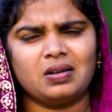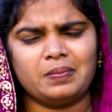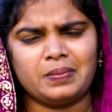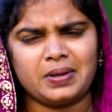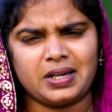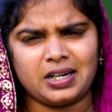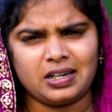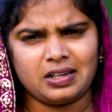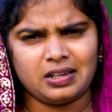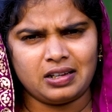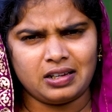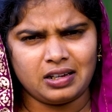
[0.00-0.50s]

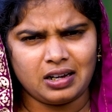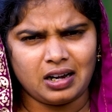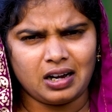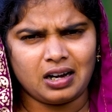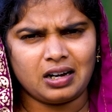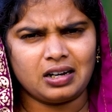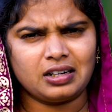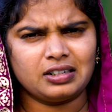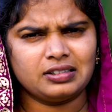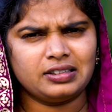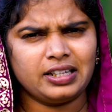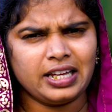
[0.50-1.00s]
మరి
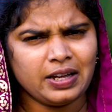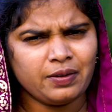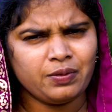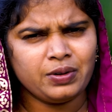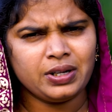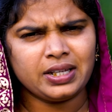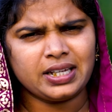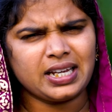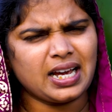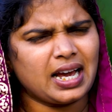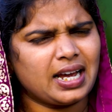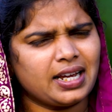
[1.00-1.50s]

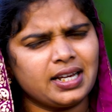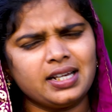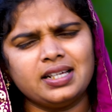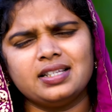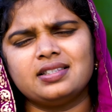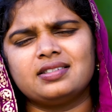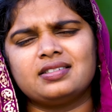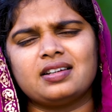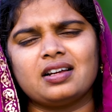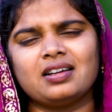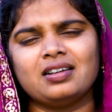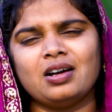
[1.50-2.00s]
దేవునికి
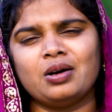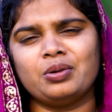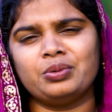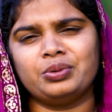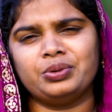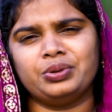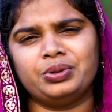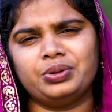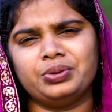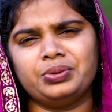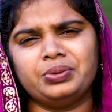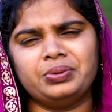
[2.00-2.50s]
అహిష్టంగా
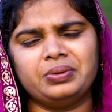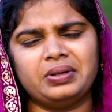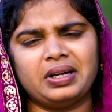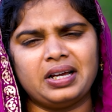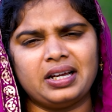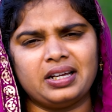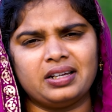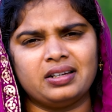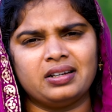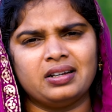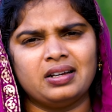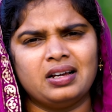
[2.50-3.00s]
ఉంటూ
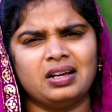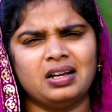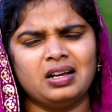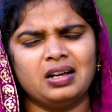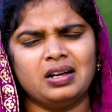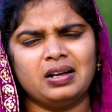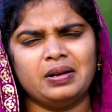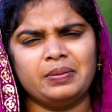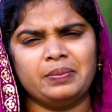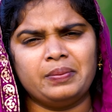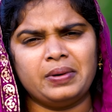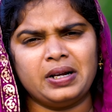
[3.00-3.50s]
ఉన్నాయి
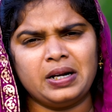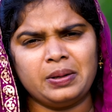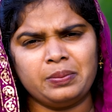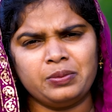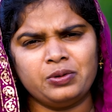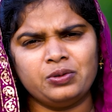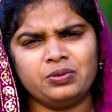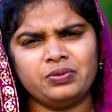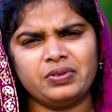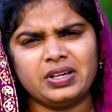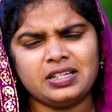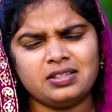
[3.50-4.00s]

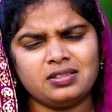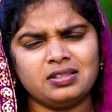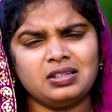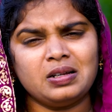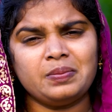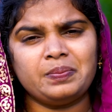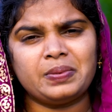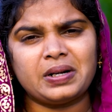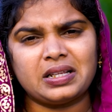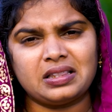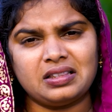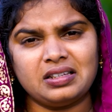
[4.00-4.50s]
మనము వేస్తున్న
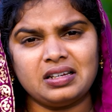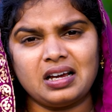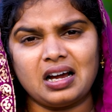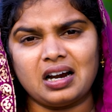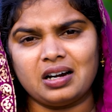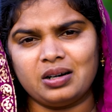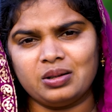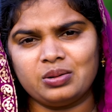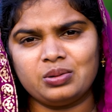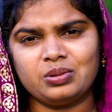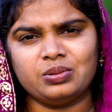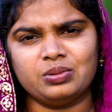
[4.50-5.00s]
ప్రతి
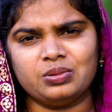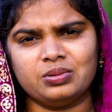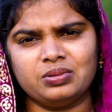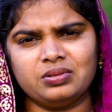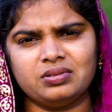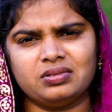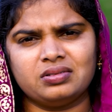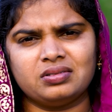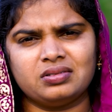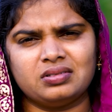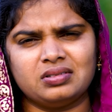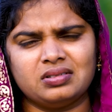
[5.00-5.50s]
అడుగు
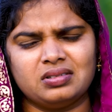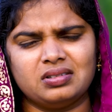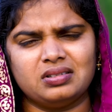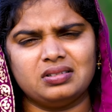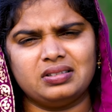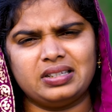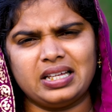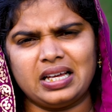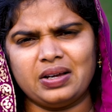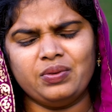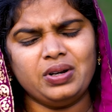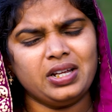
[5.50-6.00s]

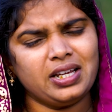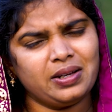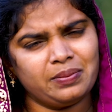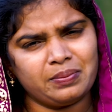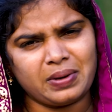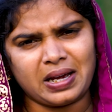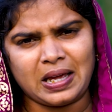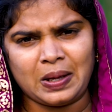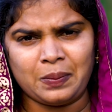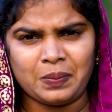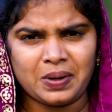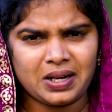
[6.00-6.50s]
దేవునికి
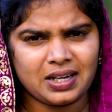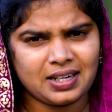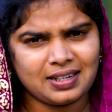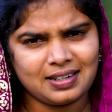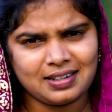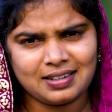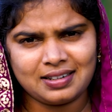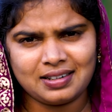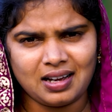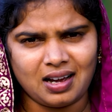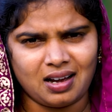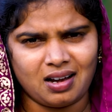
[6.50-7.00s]

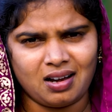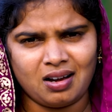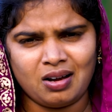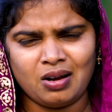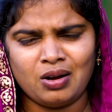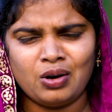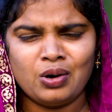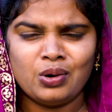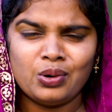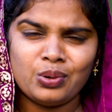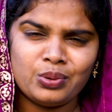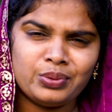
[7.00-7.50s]
మహిమకరంగా
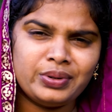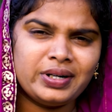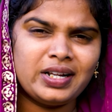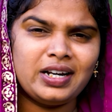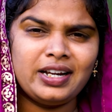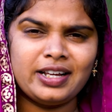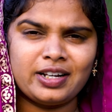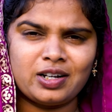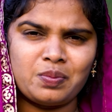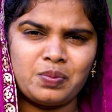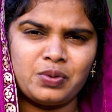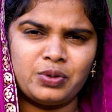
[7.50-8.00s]

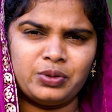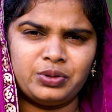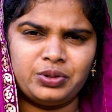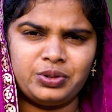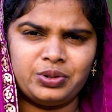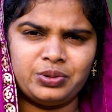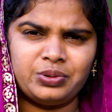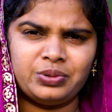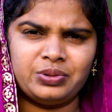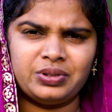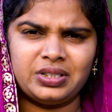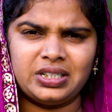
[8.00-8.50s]

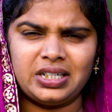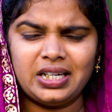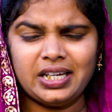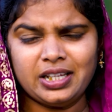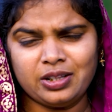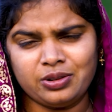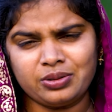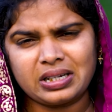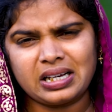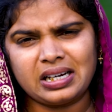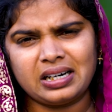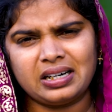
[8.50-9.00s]
ఉండలేకపోతూ ఉంది
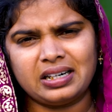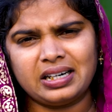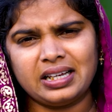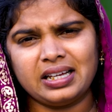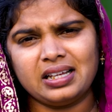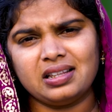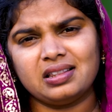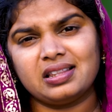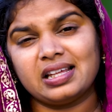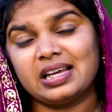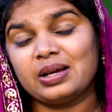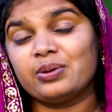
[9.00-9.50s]
ఎందుకంటే
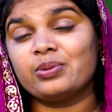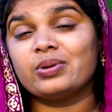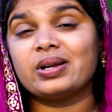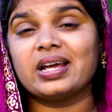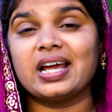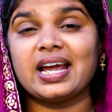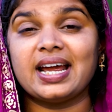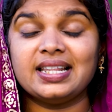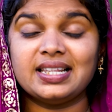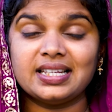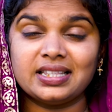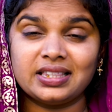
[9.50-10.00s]
దేవుడు
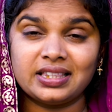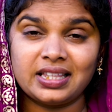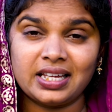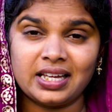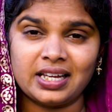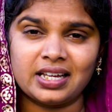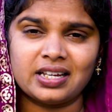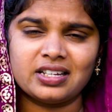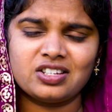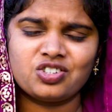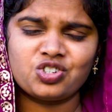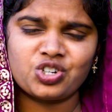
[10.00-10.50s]
ఏదైతే
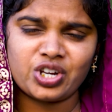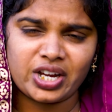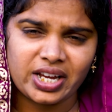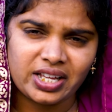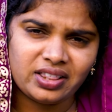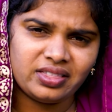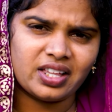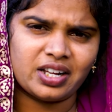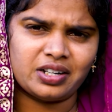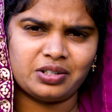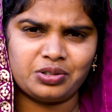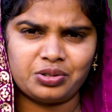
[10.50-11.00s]

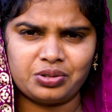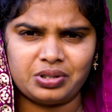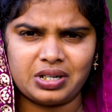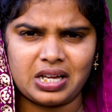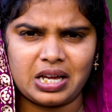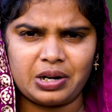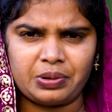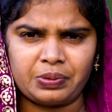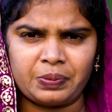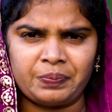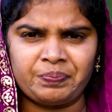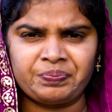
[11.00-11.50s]

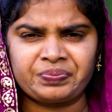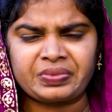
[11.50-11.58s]
చేయొద్దంటున్నారో